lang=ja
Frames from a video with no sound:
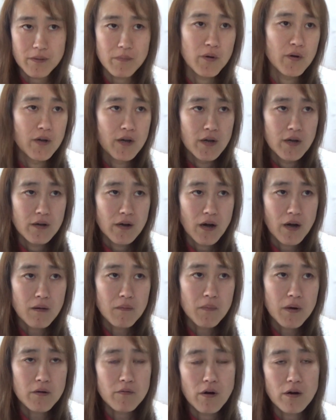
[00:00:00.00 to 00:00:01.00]
でも、あ
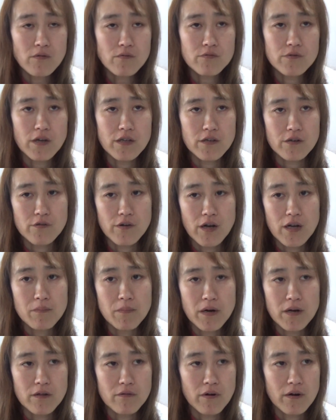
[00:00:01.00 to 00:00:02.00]
んまり悪くないんだけど、謝
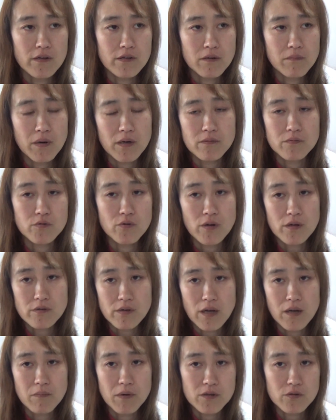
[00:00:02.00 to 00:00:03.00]
れ言われたら、まあ、とりあえ
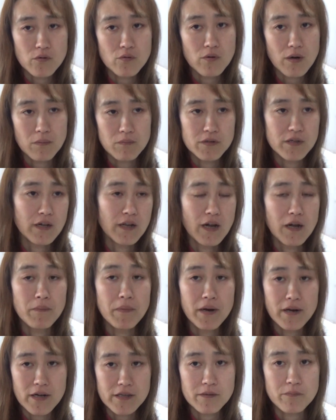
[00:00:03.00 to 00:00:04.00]
ず謝っとこうかみたいな謝
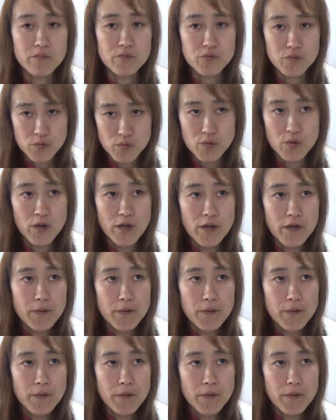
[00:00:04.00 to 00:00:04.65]
り方もする。